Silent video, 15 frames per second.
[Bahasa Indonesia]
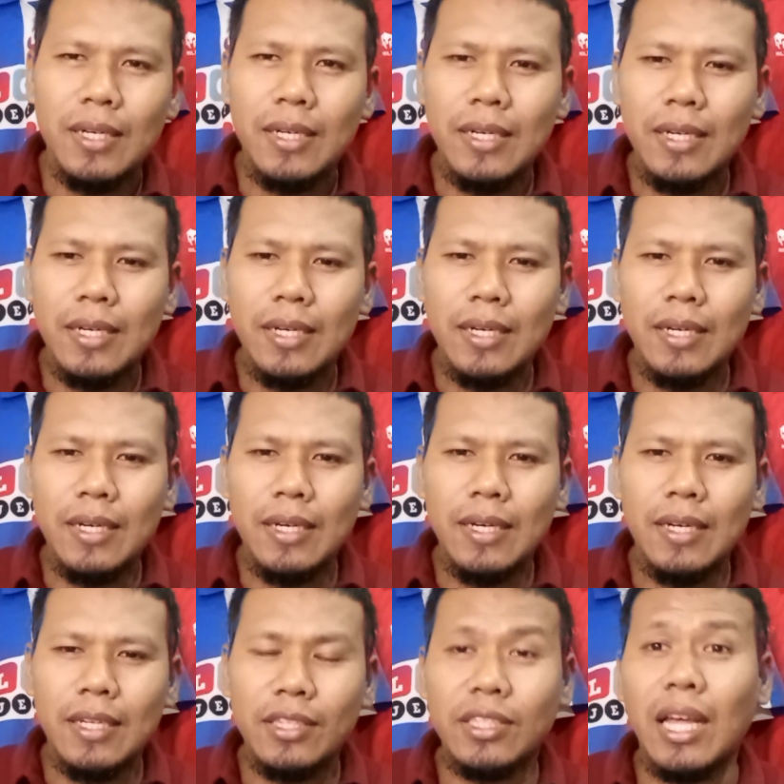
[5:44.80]

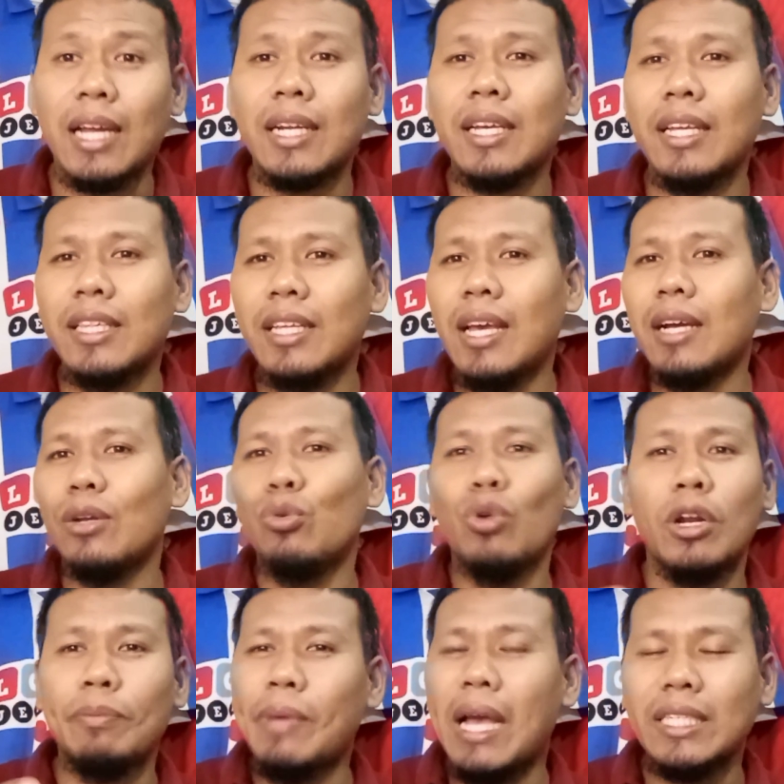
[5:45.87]
uh, target yang
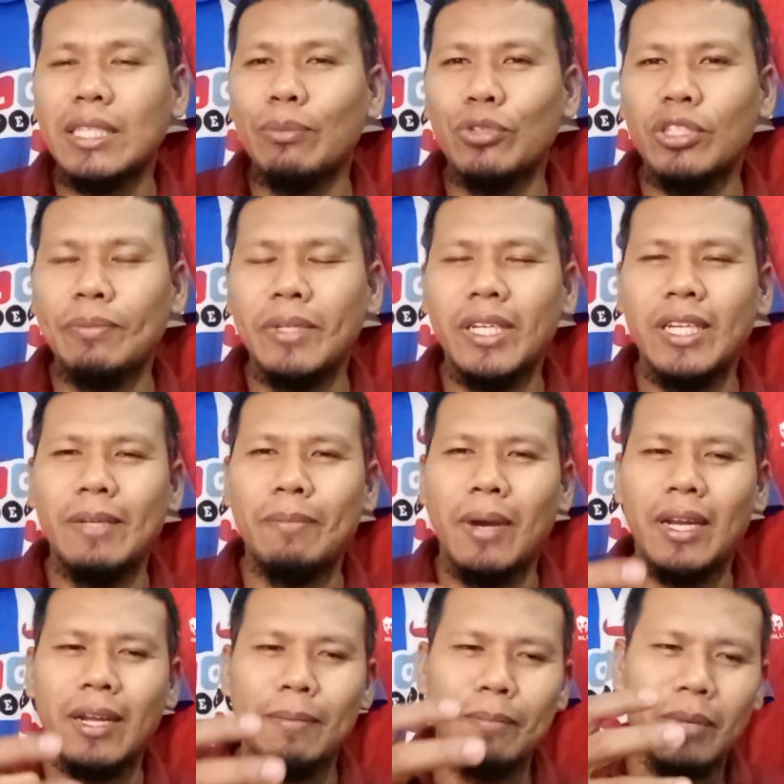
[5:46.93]
luar biasa musim ini di
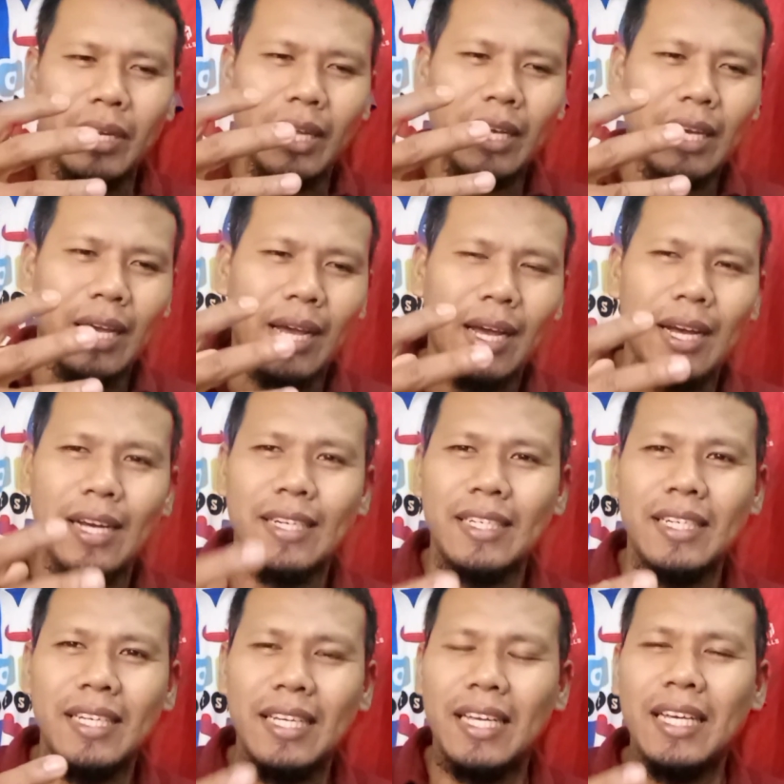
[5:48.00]
mana mereka
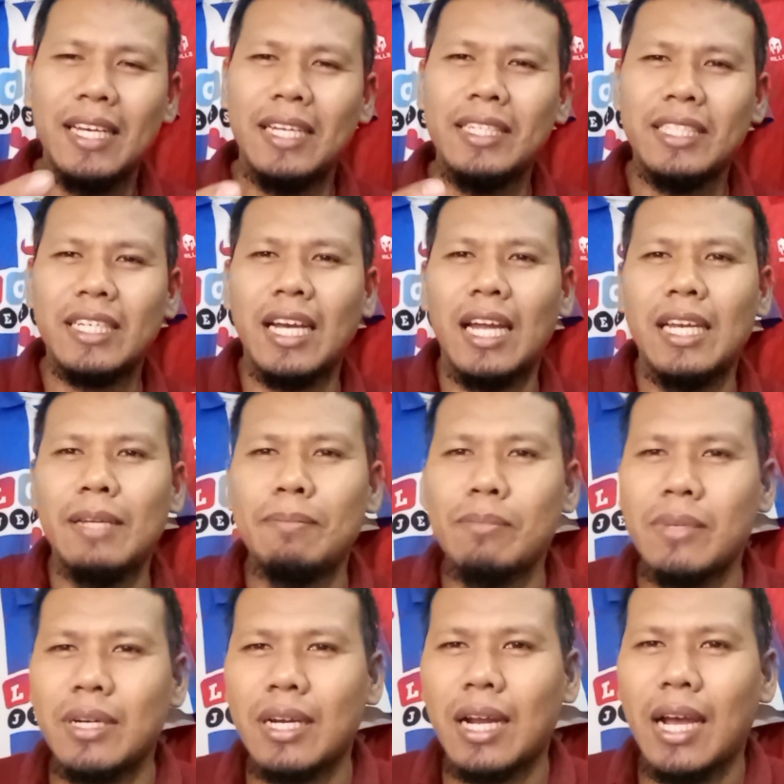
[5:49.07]
ingin sekali
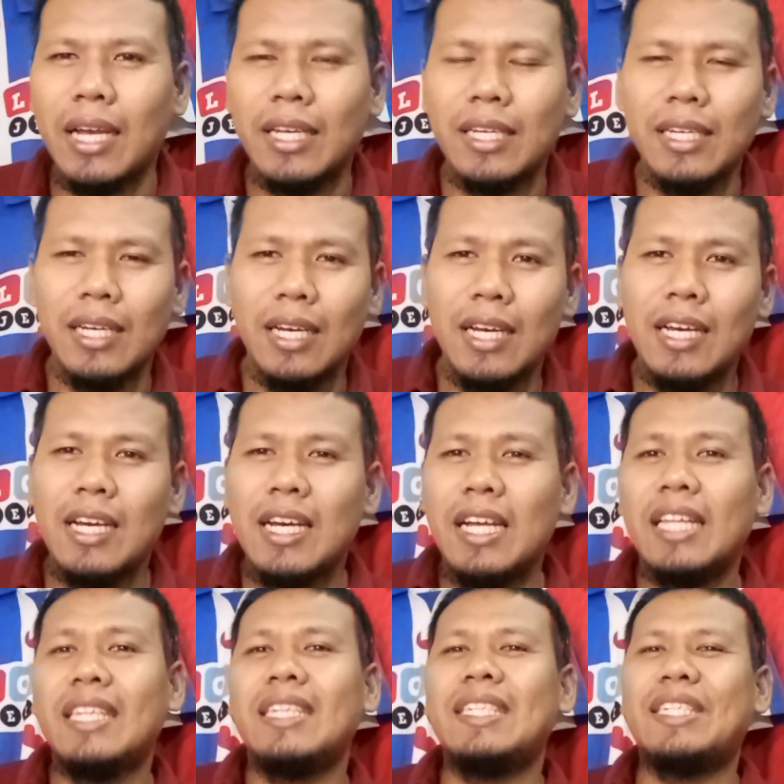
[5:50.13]
meraih
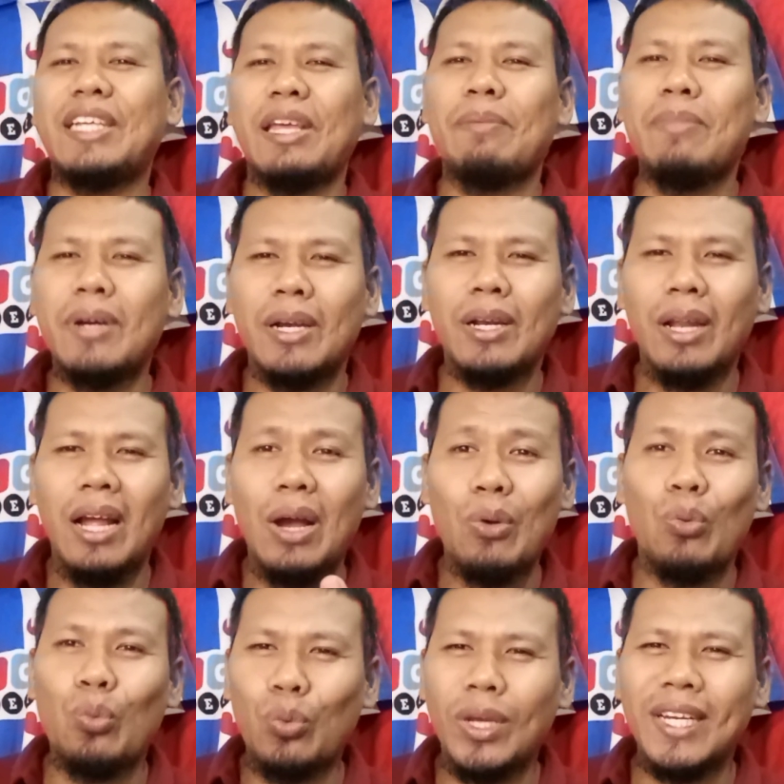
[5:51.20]
triple
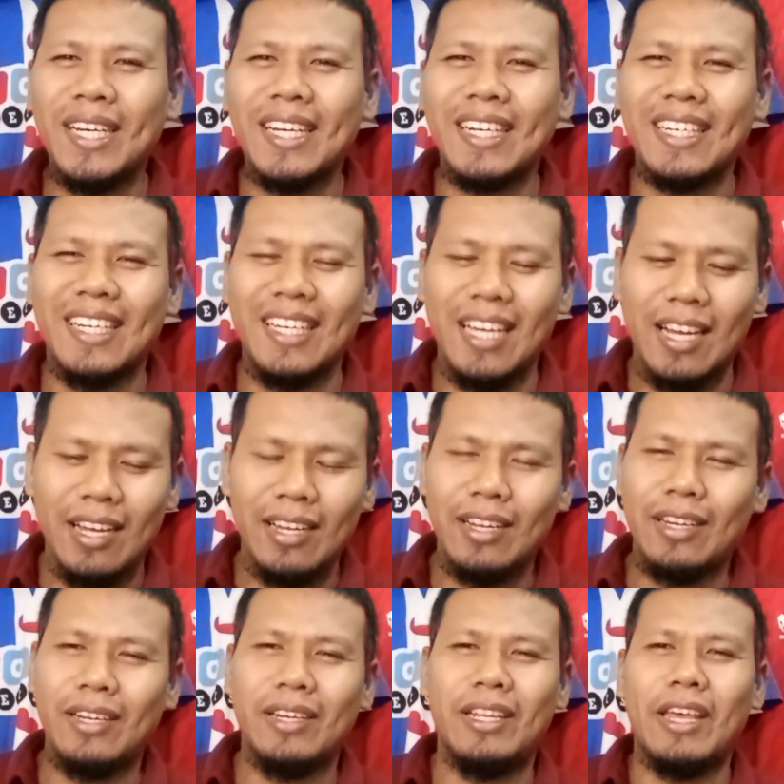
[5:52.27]
winner
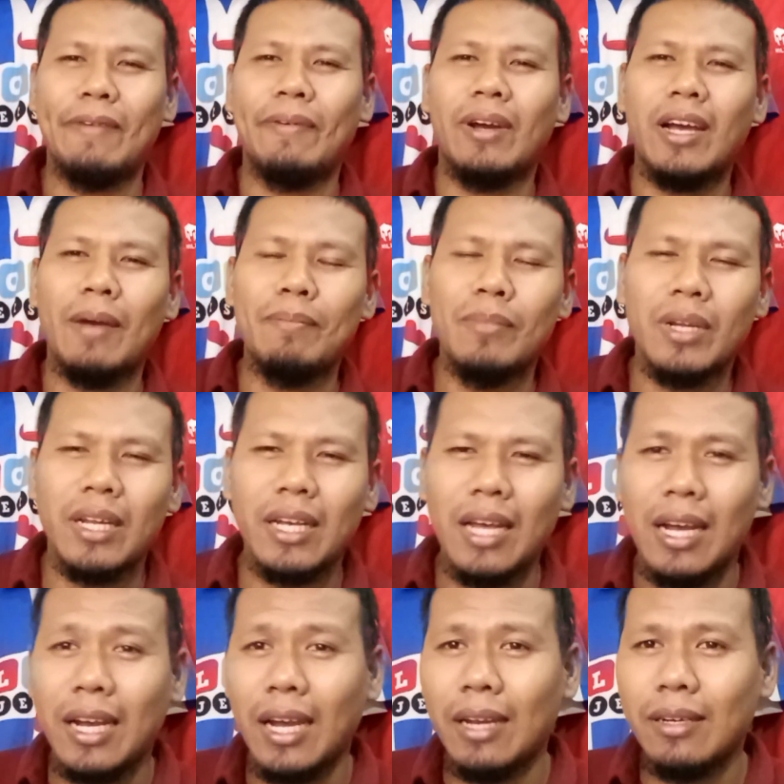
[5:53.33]
ya di FA Cup
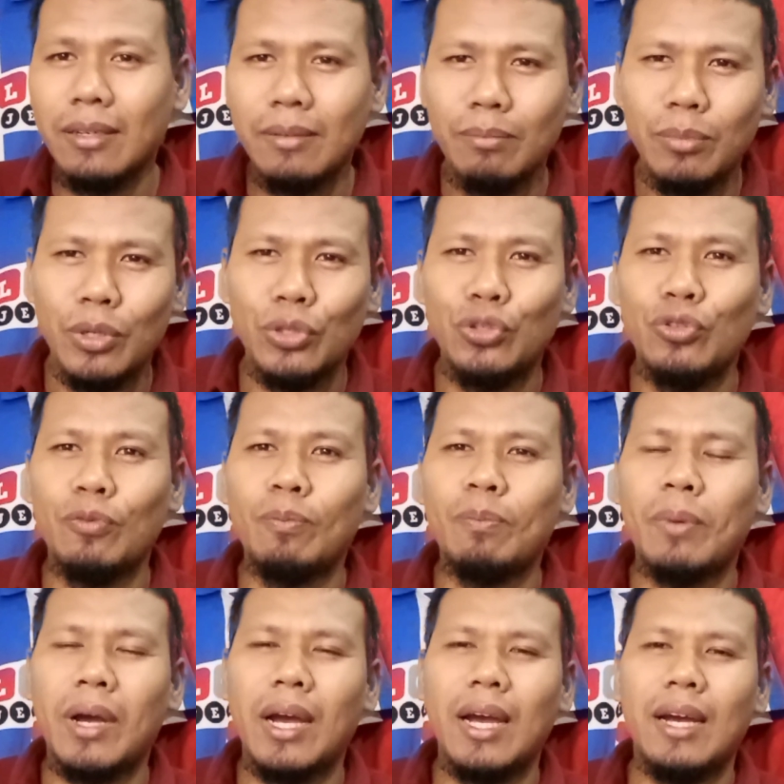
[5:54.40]
mereka akan
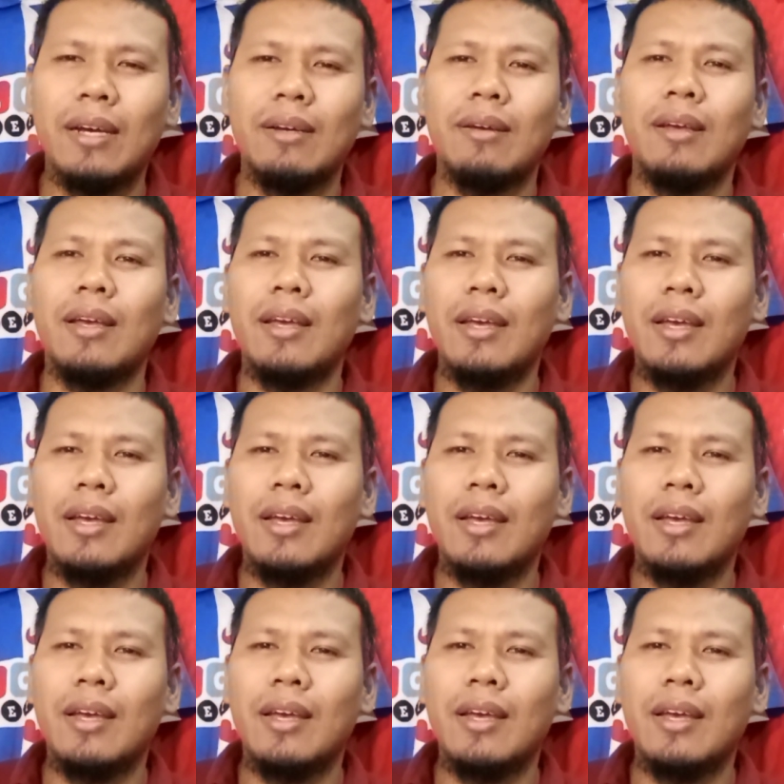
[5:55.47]
berjumpa